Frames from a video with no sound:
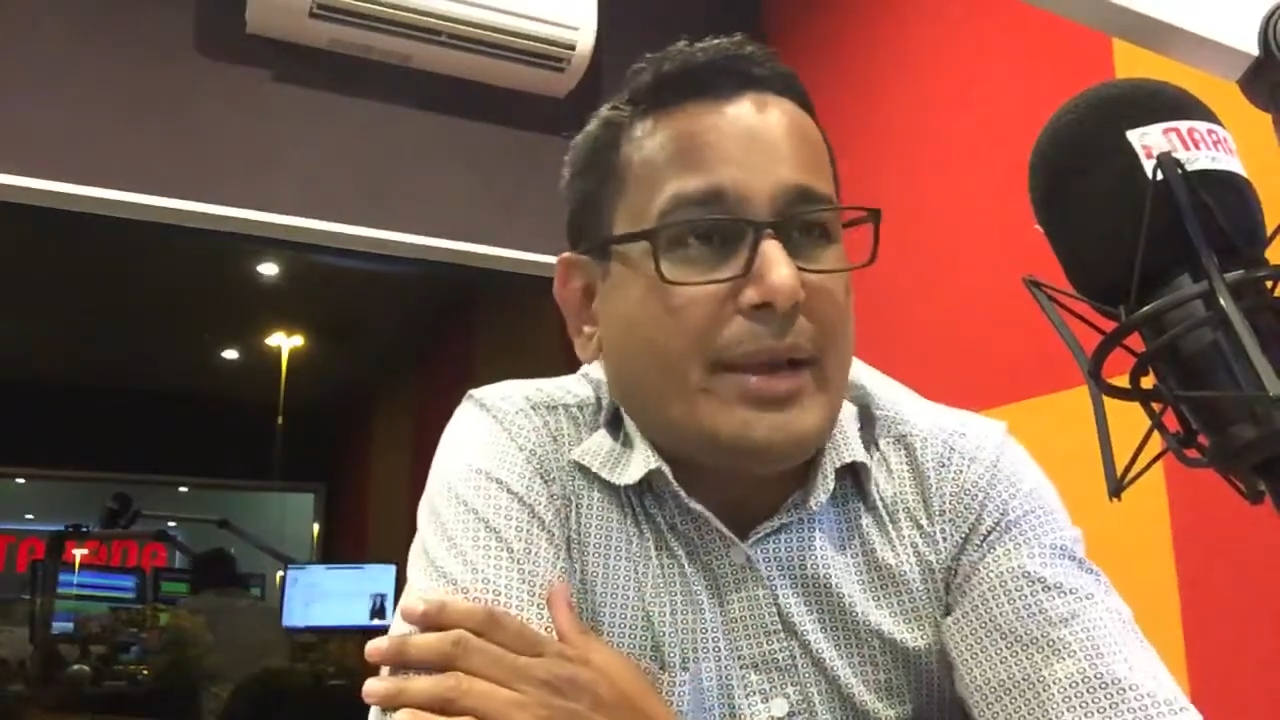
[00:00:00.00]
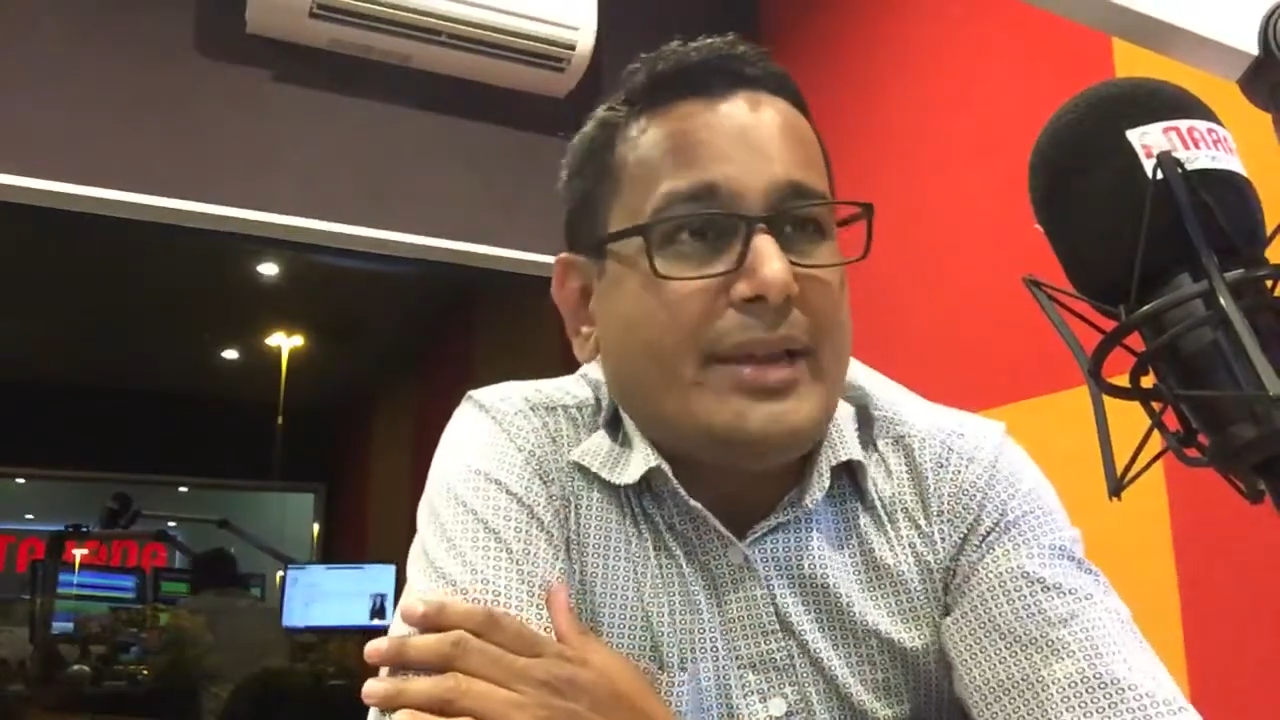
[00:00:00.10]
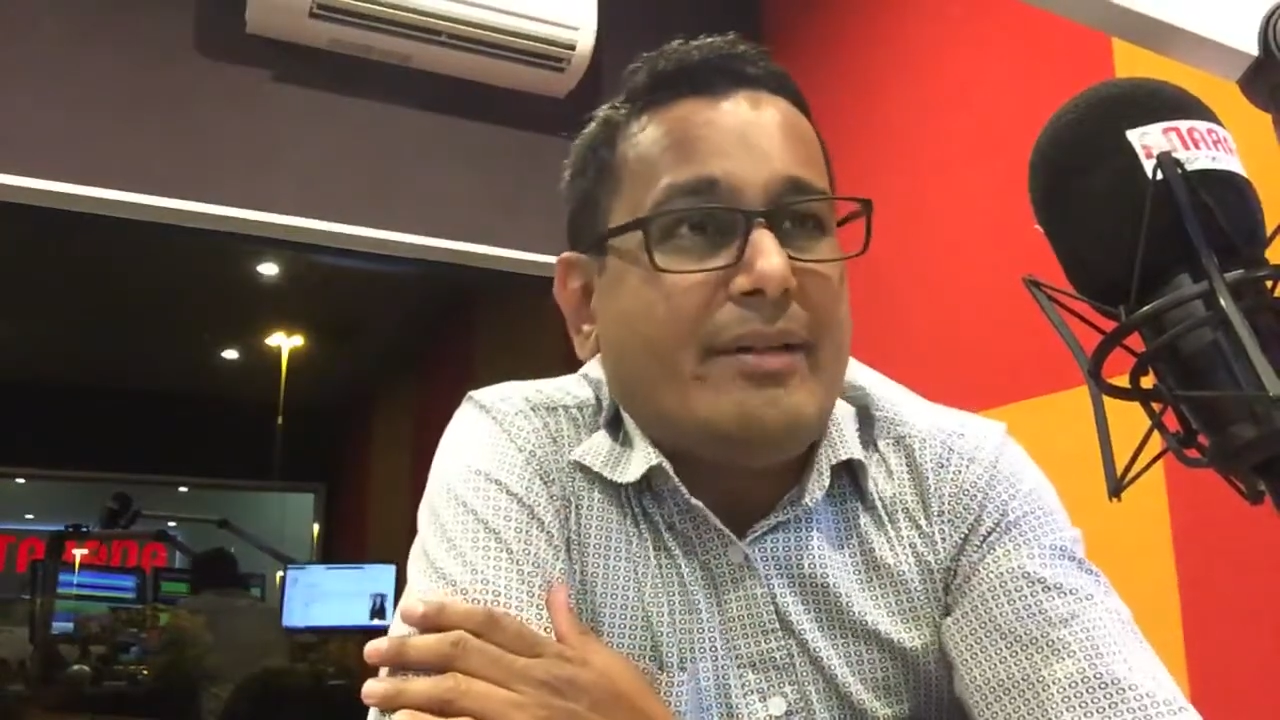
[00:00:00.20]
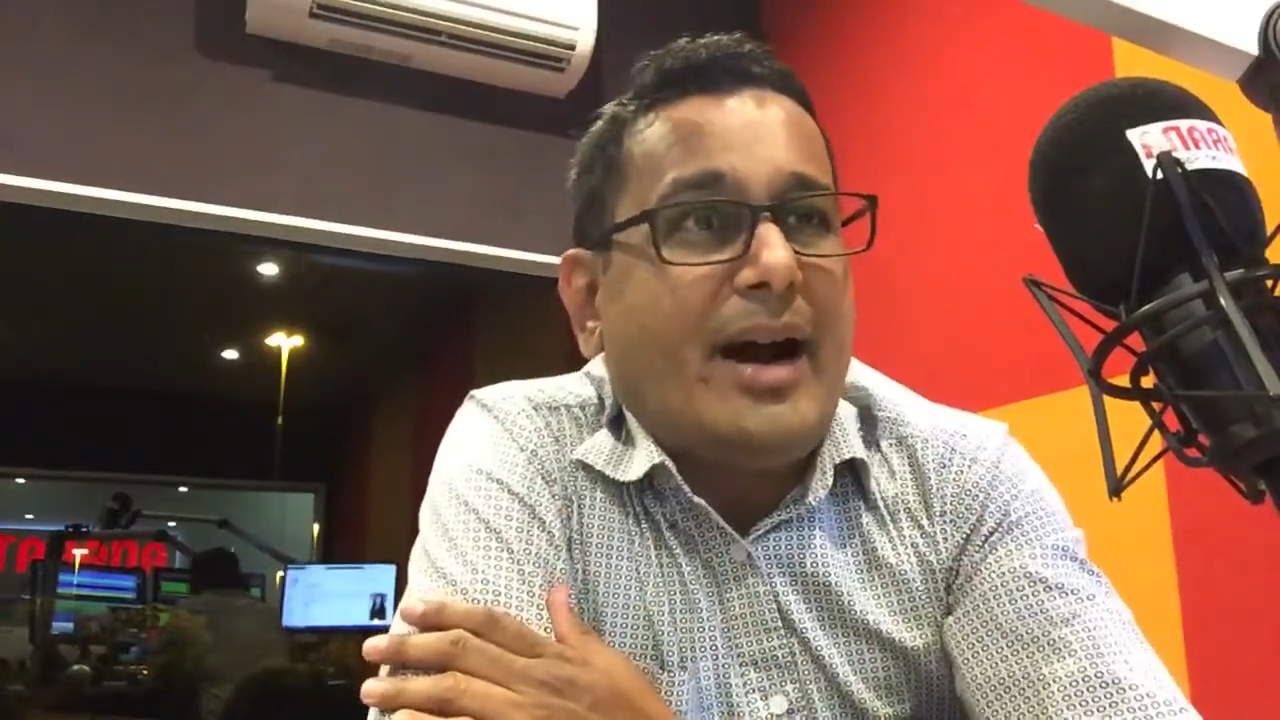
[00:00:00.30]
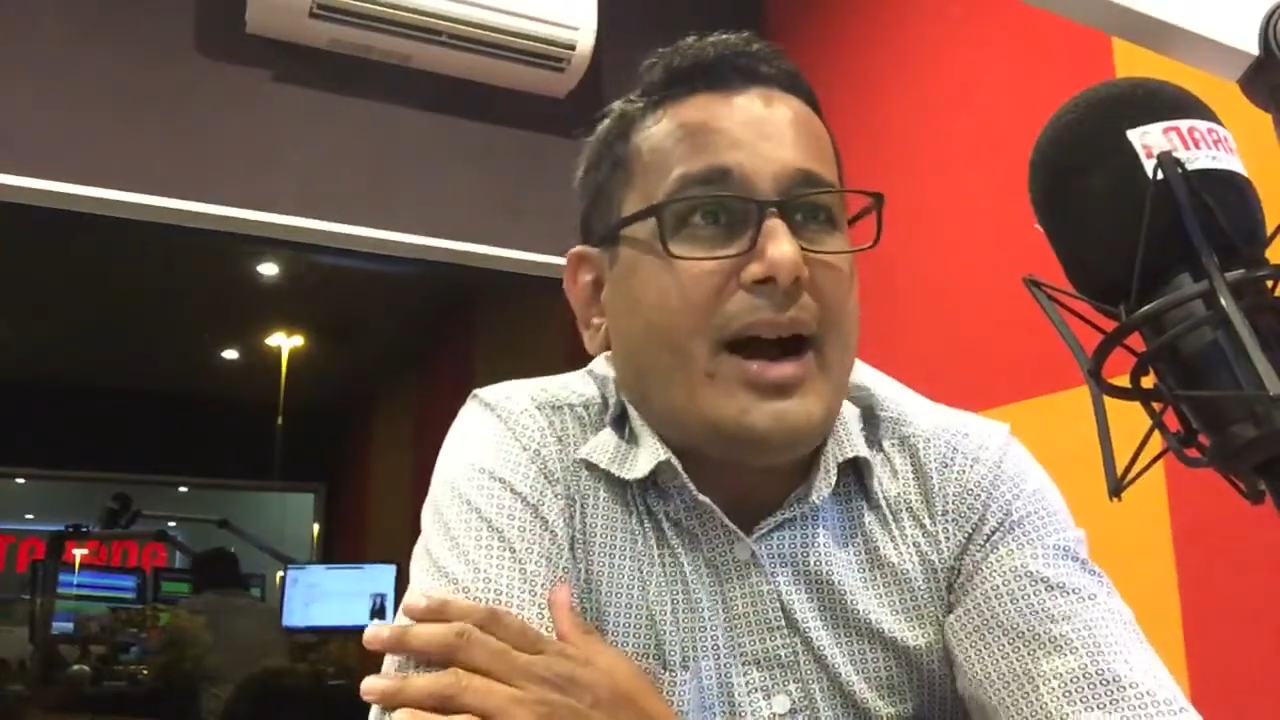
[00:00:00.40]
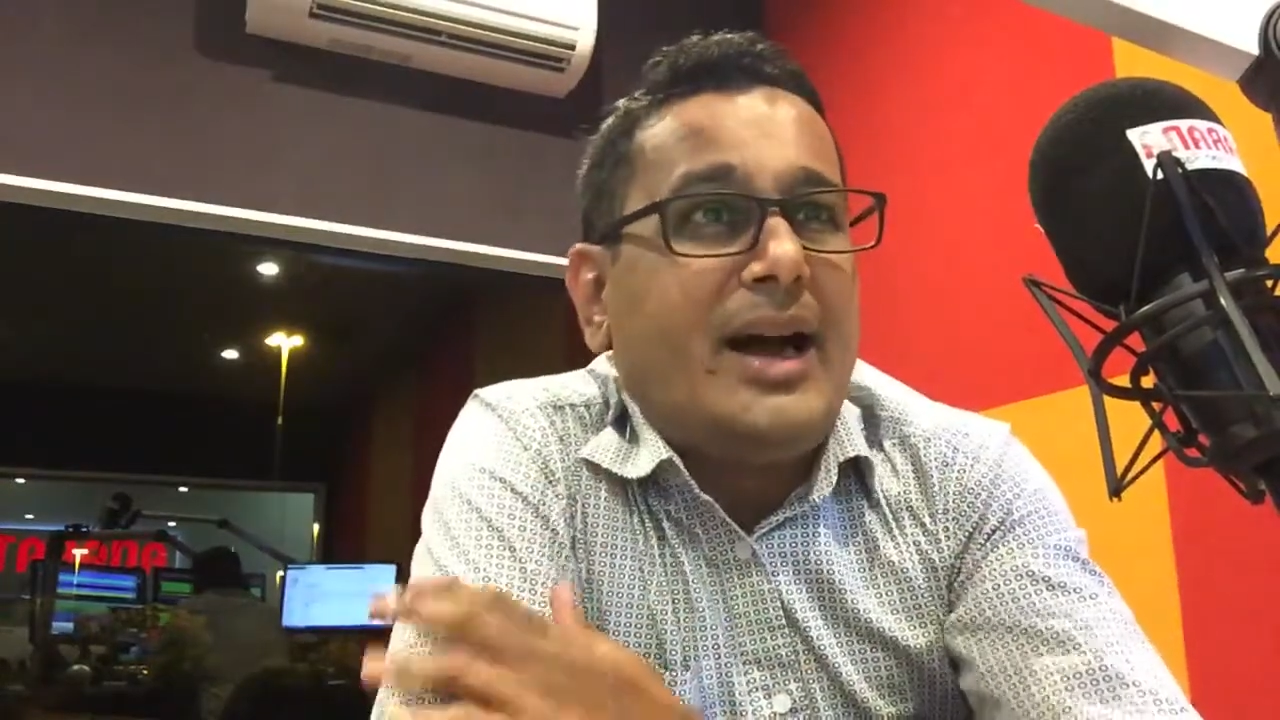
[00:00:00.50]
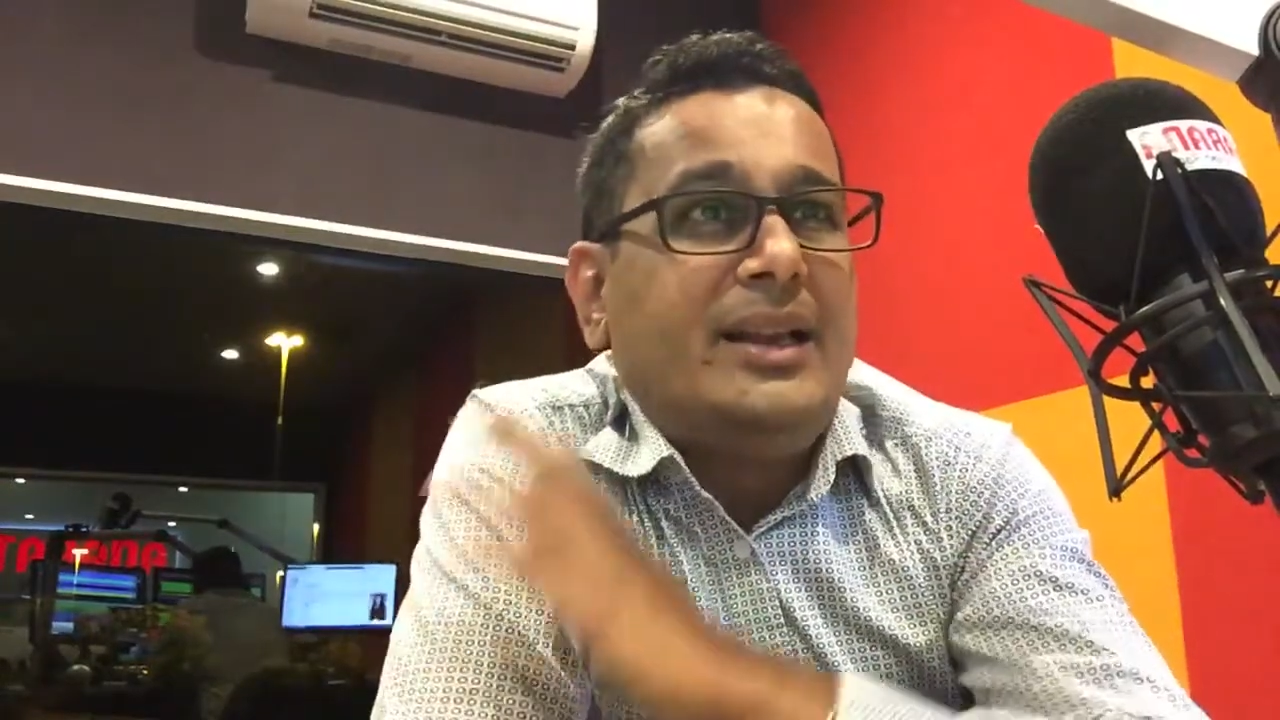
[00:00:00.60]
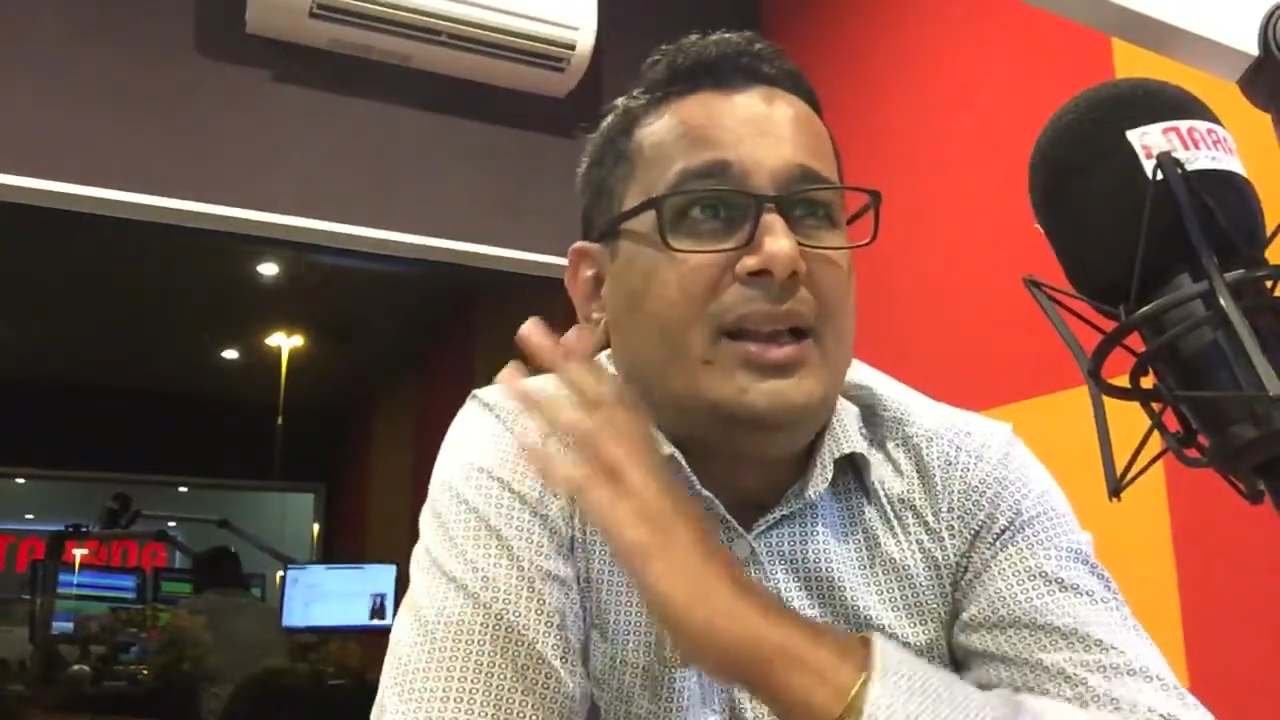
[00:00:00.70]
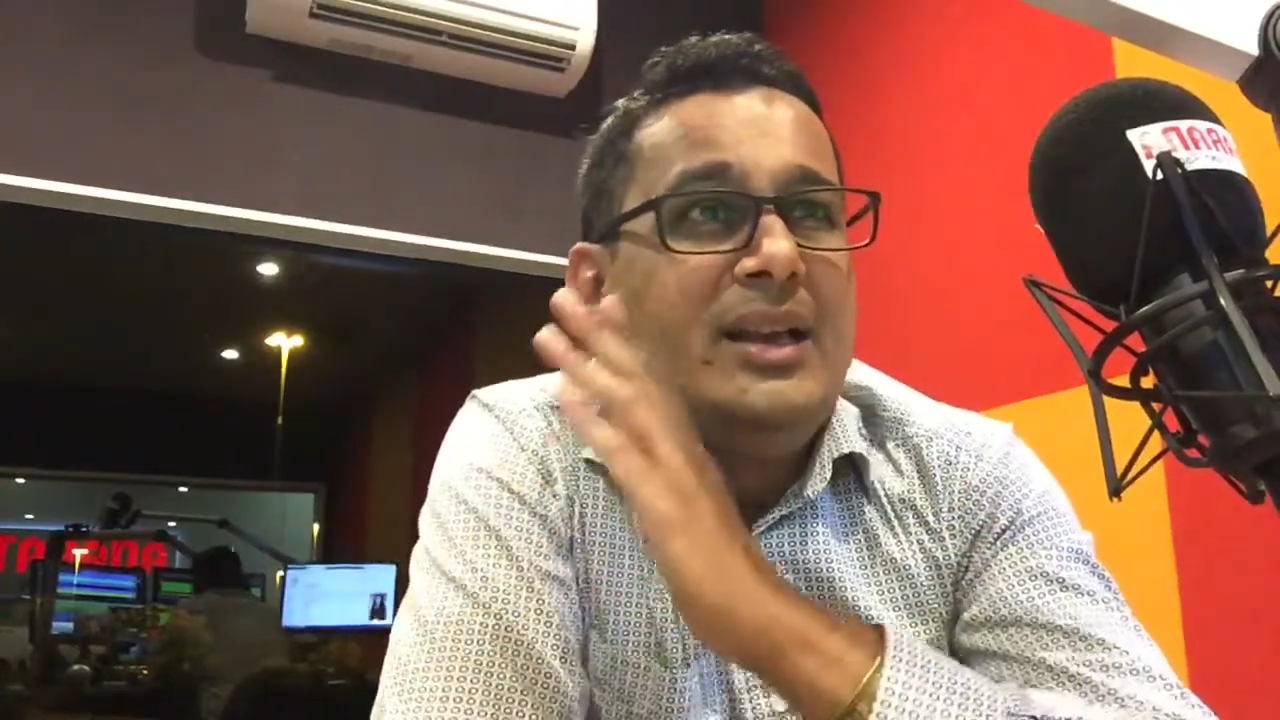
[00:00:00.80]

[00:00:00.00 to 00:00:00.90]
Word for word: महिवाल